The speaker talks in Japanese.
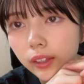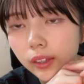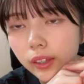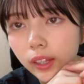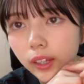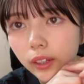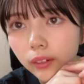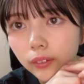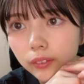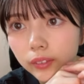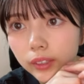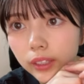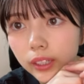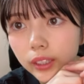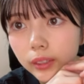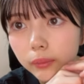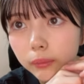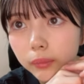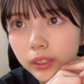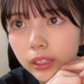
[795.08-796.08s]
ね
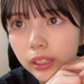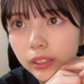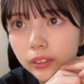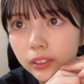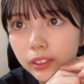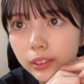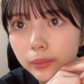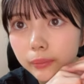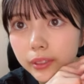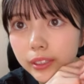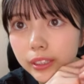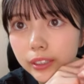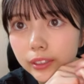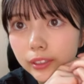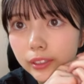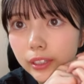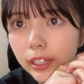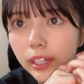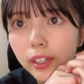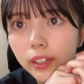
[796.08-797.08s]
オンラインも楽しみで
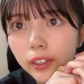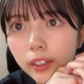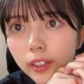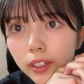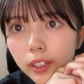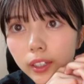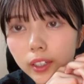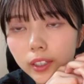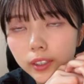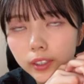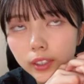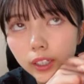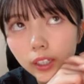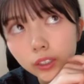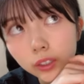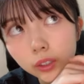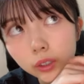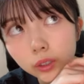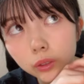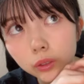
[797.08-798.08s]
すね
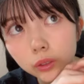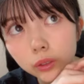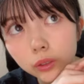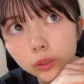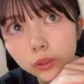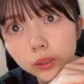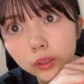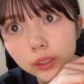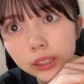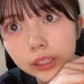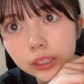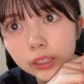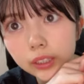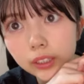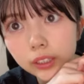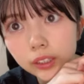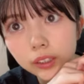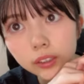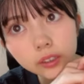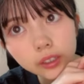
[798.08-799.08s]
30とえ
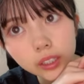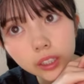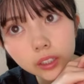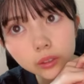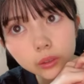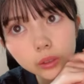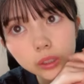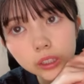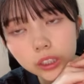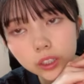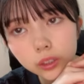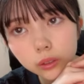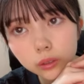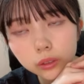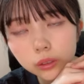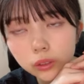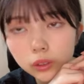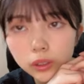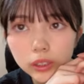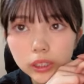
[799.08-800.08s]
31
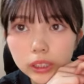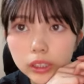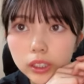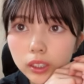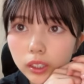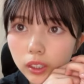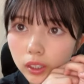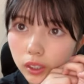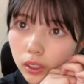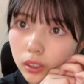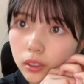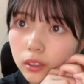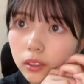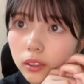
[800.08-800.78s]
と1日かなう